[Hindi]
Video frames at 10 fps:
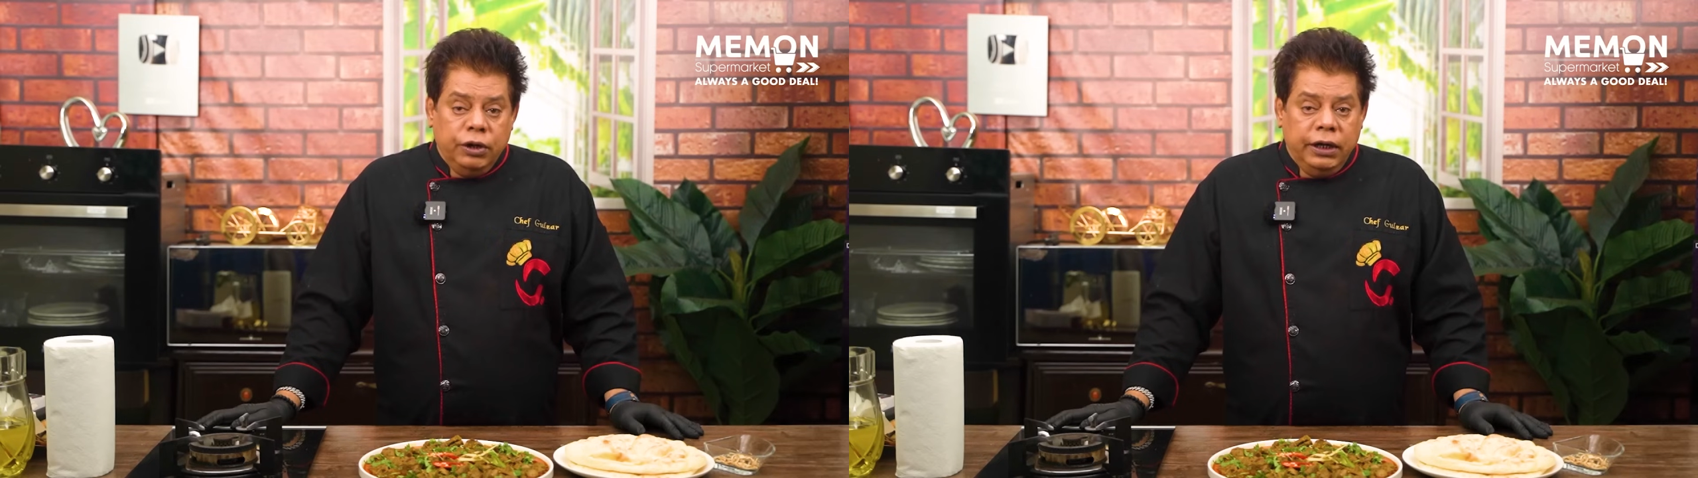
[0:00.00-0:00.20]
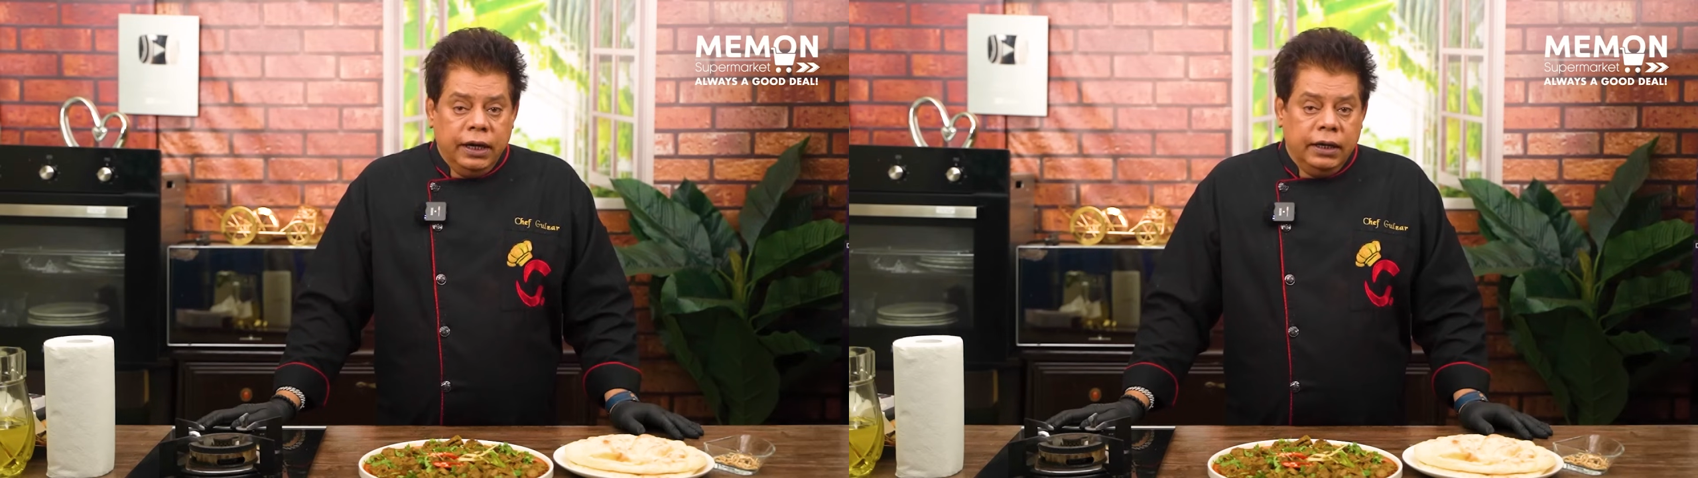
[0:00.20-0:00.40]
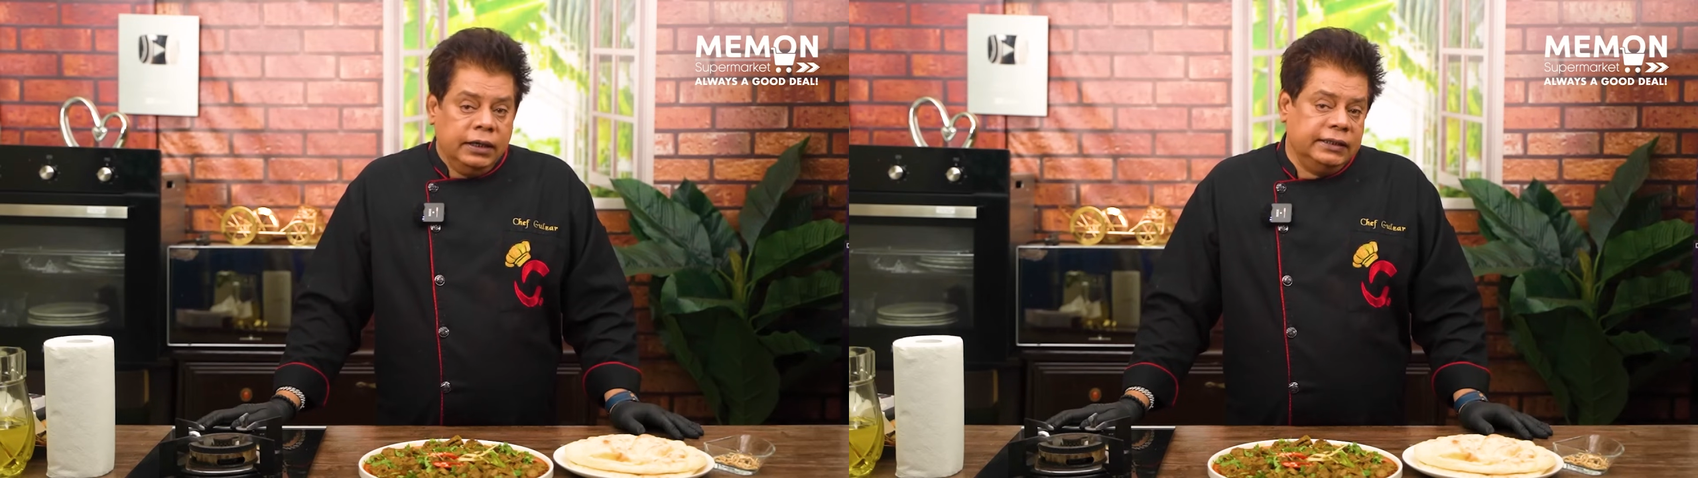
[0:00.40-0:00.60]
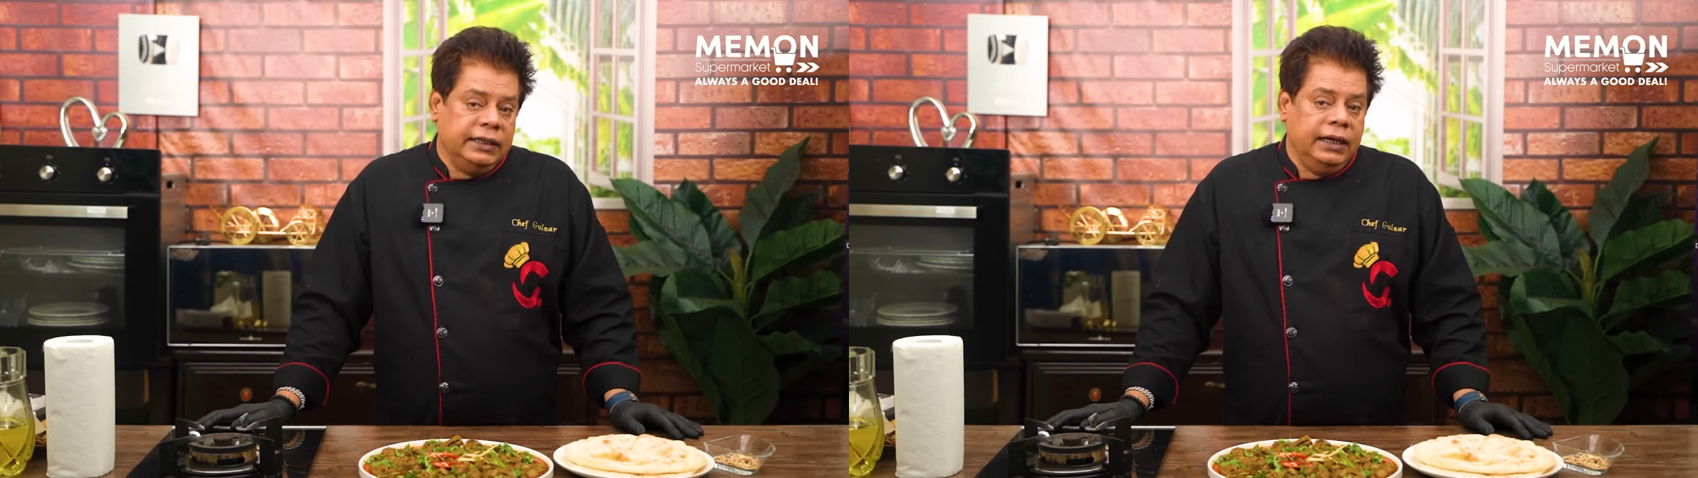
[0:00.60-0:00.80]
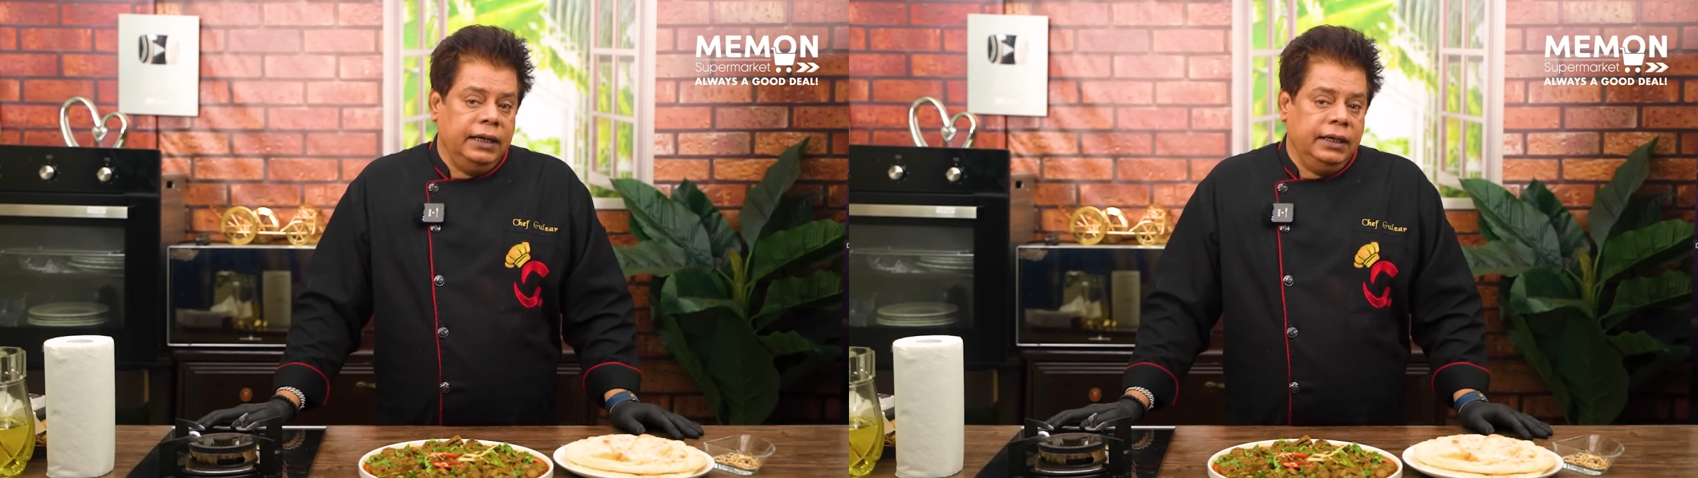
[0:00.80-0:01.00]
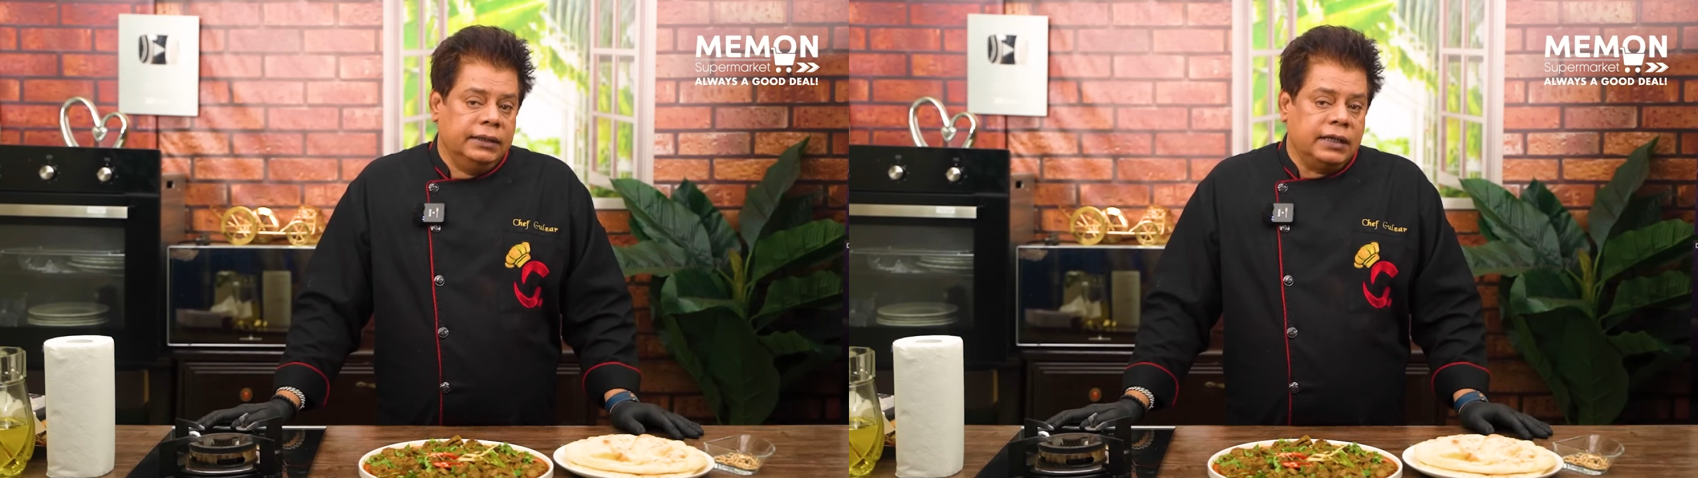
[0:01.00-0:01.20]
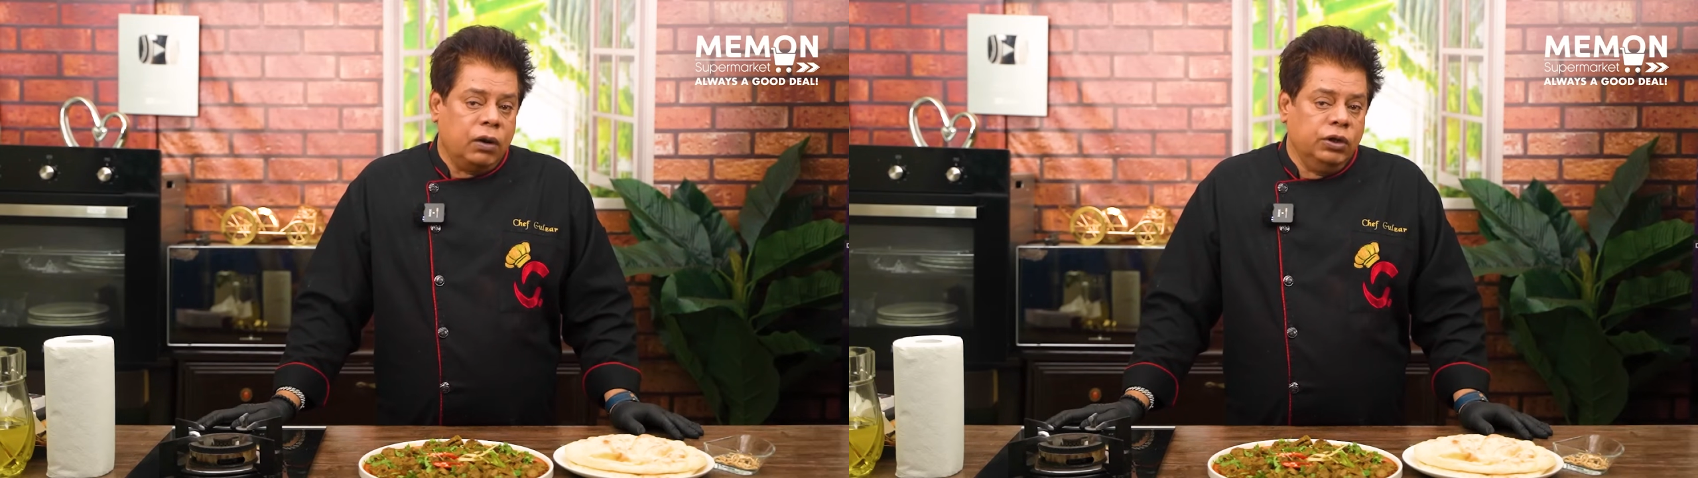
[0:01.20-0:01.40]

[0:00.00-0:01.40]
बूटी है इसलिए ये इसका